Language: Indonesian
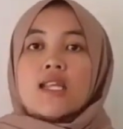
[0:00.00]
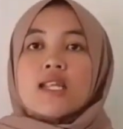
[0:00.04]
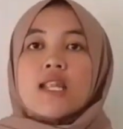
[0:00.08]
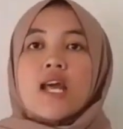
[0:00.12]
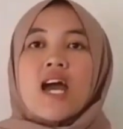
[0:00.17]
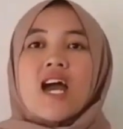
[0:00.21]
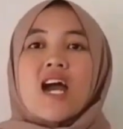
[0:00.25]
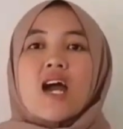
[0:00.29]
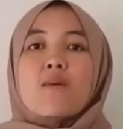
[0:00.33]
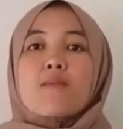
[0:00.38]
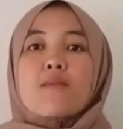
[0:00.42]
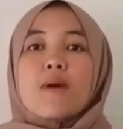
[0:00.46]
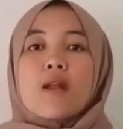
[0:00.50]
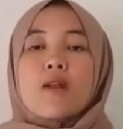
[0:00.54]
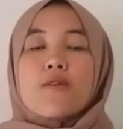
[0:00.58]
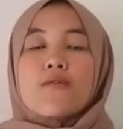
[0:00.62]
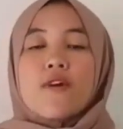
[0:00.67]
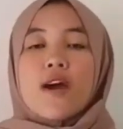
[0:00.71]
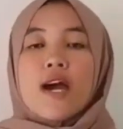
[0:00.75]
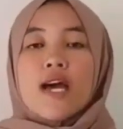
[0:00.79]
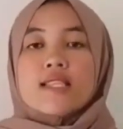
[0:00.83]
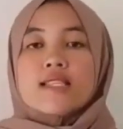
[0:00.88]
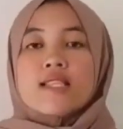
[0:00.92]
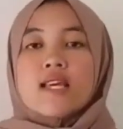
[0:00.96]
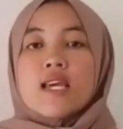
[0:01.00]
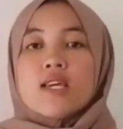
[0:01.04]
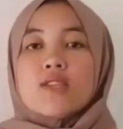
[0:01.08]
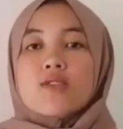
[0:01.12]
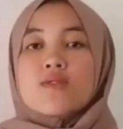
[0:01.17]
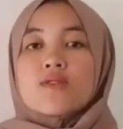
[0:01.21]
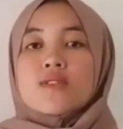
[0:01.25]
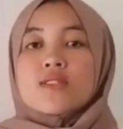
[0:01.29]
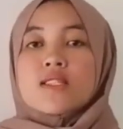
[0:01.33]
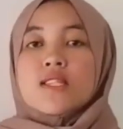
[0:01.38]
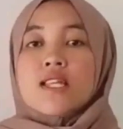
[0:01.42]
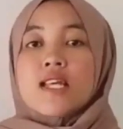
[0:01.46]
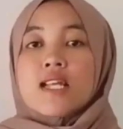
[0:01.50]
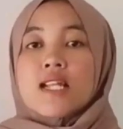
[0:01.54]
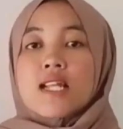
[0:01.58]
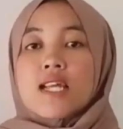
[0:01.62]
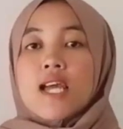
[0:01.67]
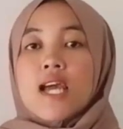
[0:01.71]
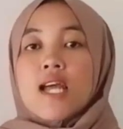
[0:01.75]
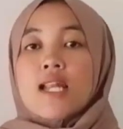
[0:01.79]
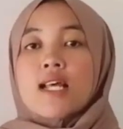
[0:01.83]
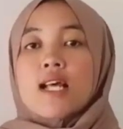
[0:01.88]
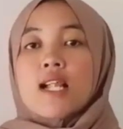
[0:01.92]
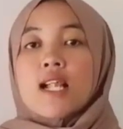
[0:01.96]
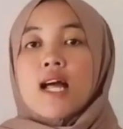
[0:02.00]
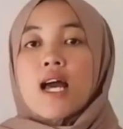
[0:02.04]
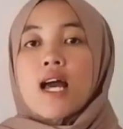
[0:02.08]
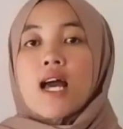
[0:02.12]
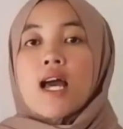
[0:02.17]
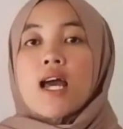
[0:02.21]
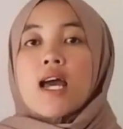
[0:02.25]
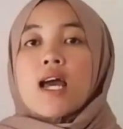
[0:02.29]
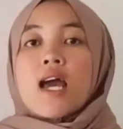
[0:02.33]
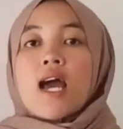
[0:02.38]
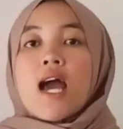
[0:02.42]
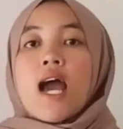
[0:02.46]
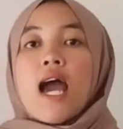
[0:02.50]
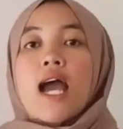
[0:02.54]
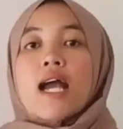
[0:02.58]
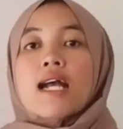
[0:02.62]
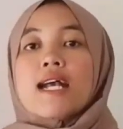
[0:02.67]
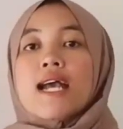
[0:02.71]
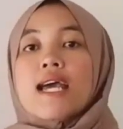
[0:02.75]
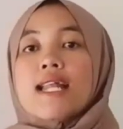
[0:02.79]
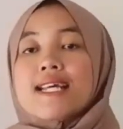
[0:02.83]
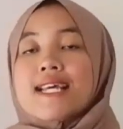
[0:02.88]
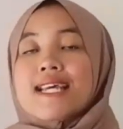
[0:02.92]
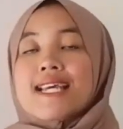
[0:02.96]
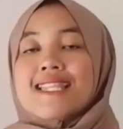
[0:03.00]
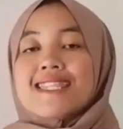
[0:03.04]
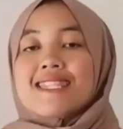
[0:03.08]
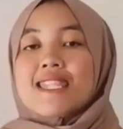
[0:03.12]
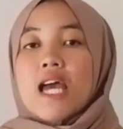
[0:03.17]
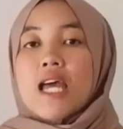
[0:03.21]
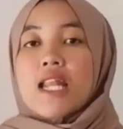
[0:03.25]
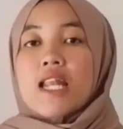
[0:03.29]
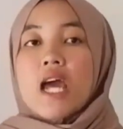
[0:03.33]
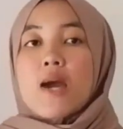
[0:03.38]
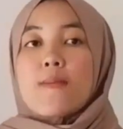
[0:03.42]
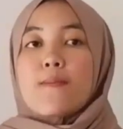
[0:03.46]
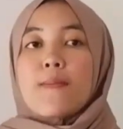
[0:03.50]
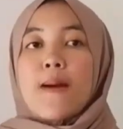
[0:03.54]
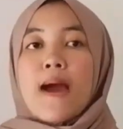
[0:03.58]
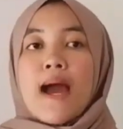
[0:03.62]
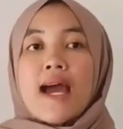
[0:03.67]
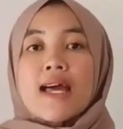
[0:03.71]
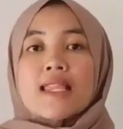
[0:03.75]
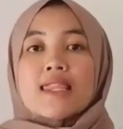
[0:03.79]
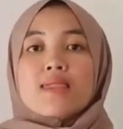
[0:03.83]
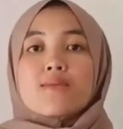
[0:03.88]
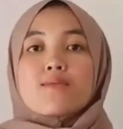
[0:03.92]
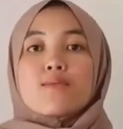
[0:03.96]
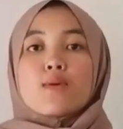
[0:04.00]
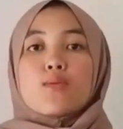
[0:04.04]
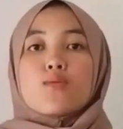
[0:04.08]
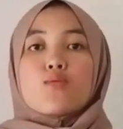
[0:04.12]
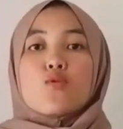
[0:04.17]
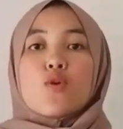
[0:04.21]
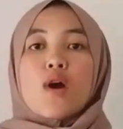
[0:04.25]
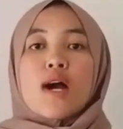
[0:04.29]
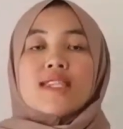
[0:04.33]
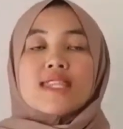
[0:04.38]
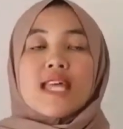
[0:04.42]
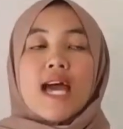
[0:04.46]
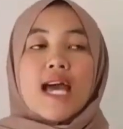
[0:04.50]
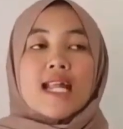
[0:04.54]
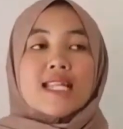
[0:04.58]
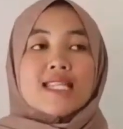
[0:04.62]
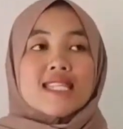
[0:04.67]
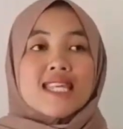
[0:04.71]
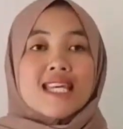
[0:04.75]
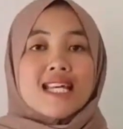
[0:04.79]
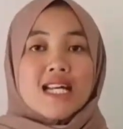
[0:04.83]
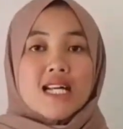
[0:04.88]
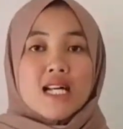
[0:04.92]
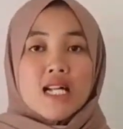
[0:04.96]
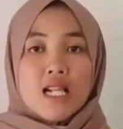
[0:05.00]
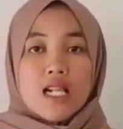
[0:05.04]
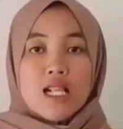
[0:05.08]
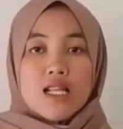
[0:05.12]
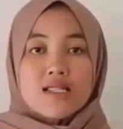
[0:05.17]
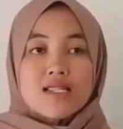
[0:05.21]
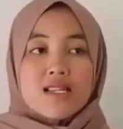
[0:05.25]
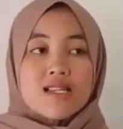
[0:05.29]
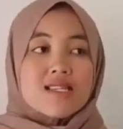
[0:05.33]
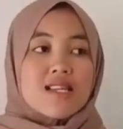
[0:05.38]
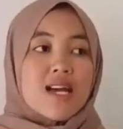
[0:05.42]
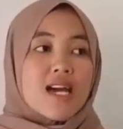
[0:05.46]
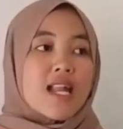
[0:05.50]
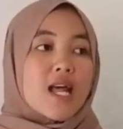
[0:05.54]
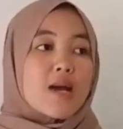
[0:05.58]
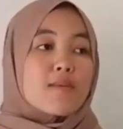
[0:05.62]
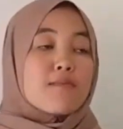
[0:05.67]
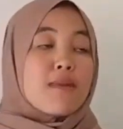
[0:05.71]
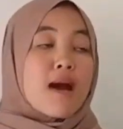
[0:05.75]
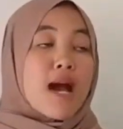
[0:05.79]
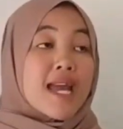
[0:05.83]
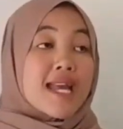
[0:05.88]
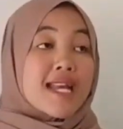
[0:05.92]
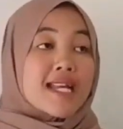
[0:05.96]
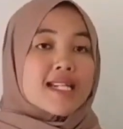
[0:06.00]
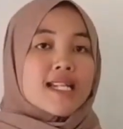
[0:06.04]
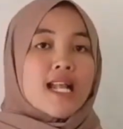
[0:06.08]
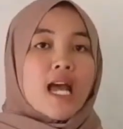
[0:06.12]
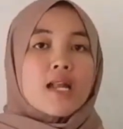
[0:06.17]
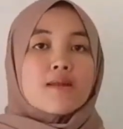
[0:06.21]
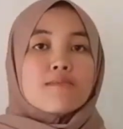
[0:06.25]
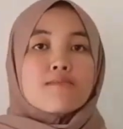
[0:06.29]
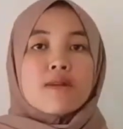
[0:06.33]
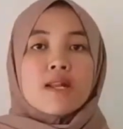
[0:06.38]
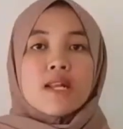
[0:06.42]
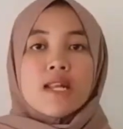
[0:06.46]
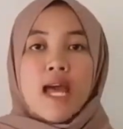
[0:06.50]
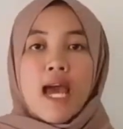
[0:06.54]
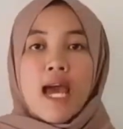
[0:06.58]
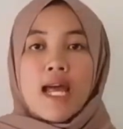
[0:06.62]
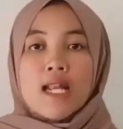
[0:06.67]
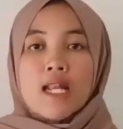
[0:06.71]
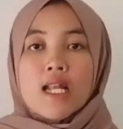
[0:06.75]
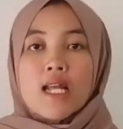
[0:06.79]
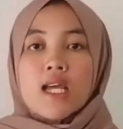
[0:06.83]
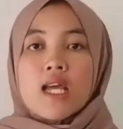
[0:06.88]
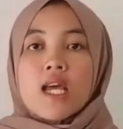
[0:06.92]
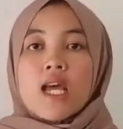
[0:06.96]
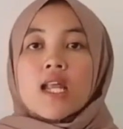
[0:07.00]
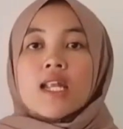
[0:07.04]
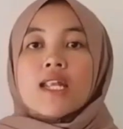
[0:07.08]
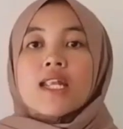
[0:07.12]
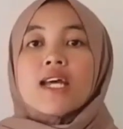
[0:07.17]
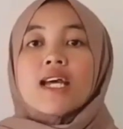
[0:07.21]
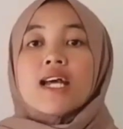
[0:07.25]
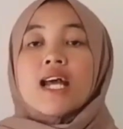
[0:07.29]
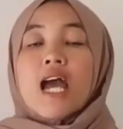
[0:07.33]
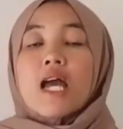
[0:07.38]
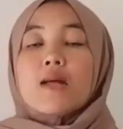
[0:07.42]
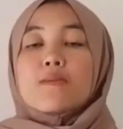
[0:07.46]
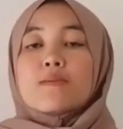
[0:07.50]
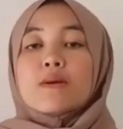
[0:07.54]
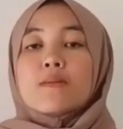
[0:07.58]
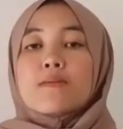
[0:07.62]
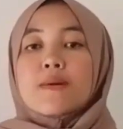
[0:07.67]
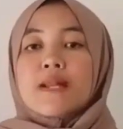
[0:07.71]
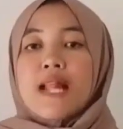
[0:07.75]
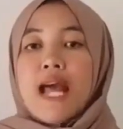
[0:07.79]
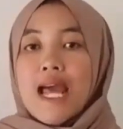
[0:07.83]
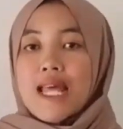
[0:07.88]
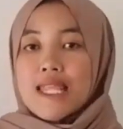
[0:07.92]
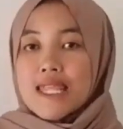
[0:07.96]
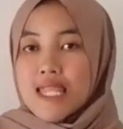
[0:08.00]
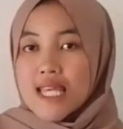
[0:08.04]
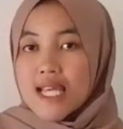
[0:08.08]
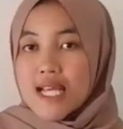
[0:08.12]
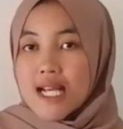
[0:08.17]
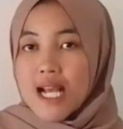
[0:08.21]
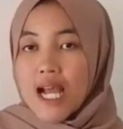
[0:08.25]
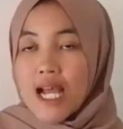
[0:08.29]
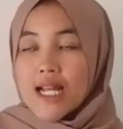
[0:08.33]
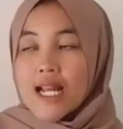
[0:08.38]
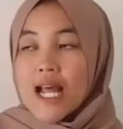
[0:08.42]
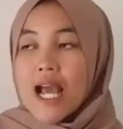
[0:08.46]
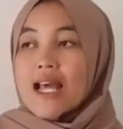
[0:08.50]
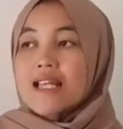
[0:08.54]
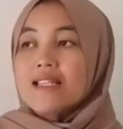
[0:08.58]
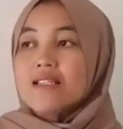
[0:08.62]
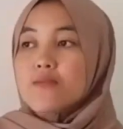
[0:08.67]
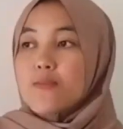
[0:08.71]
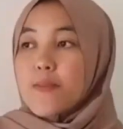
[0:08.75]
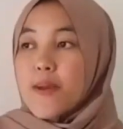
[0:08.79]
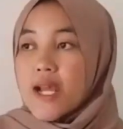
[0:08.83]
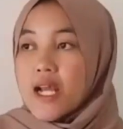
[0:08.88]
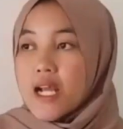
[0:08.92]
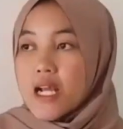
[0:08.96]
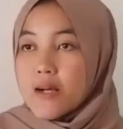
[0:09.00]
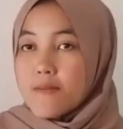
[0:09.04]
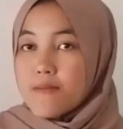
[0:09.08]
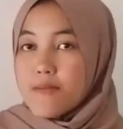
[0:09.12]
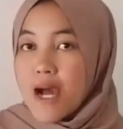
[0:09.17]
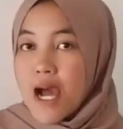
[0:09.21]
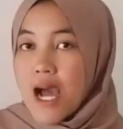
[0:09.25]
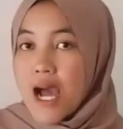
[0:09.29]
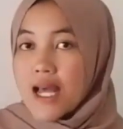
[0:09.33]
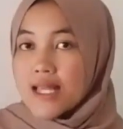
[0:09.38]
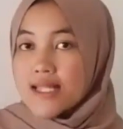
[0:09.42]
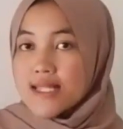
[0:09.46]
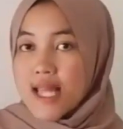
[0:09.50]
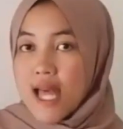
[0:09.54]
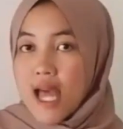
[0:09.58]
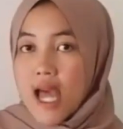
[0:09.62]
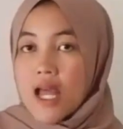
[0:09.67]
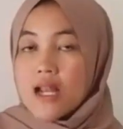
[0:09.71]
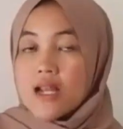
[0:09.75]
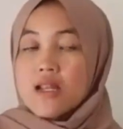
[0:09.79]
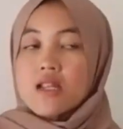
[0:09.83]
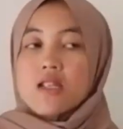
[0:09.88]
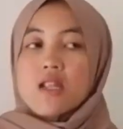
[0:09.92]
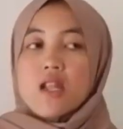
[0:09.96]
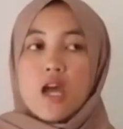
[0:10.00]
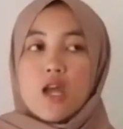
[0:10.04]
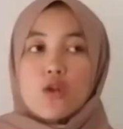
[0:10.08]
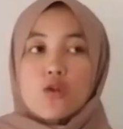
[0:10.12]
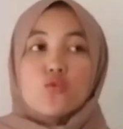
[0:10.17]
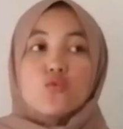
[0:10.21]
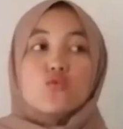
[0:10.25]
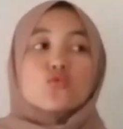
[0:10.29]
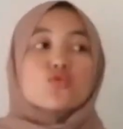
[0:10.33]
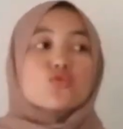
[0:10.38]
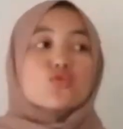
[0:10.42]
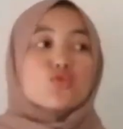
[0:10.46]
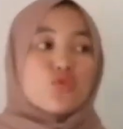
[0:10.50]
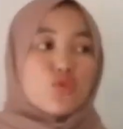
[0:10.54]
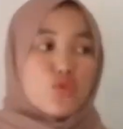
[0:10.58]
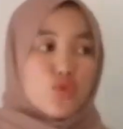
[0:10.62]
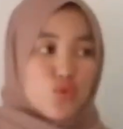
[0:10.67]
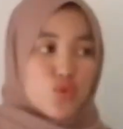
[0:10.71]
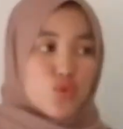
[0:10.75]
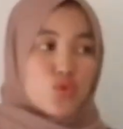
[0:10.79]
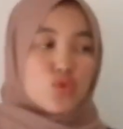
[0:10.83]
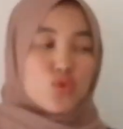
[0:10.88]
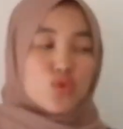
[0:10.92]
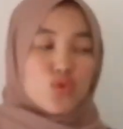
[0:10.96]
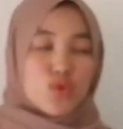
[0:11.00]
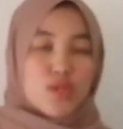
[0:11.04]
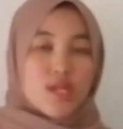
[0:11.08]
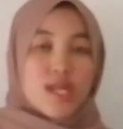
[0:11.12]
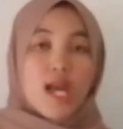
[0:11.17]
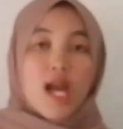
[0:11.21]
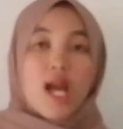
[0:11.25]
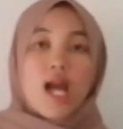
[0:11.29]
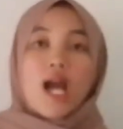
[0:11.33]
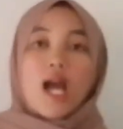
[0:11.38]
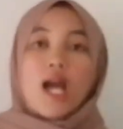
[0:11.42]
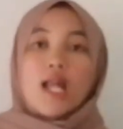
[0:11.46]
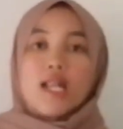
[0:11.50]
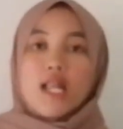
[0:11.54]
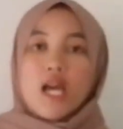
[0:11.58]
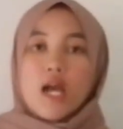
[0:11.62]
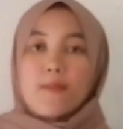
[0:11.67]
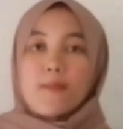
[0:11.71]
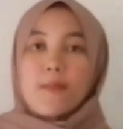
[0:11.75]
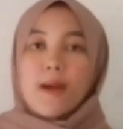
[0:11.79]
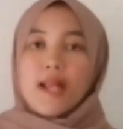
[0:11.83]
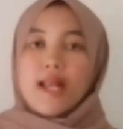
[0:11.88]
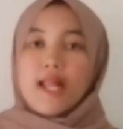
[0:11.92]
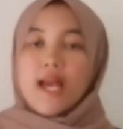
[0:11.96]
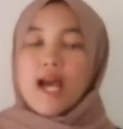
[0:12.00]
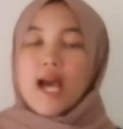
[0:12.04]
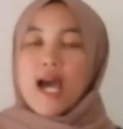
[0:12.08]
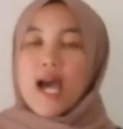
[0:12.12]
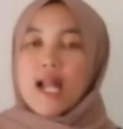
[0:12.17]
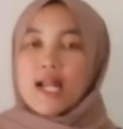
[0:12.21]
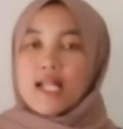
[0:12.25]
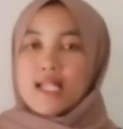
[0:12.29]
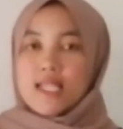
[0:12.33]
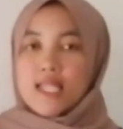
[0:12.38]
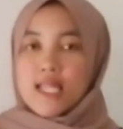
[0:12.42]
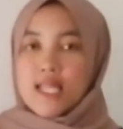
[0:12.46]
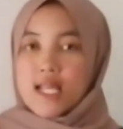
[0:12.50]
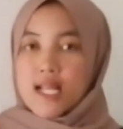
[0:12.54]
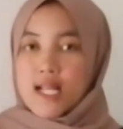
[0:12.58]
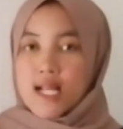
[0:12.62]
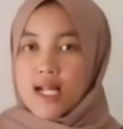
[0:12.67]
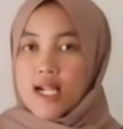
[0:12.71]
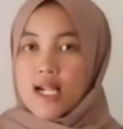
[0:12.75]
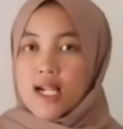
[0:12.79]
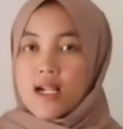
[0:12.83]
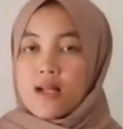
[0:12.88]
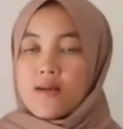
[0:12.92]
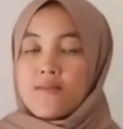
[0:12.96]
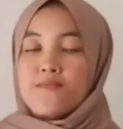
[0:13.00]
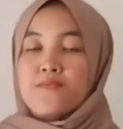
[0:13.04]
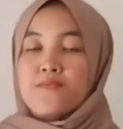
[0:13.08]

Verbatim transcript: Nah, manfaatnya itu sendiri adalah agar kita dapat membuat artikel secara baik dan benar dengan memperhatikan aspek kebahasaan dan unsur-unsur yang ada pada artikel.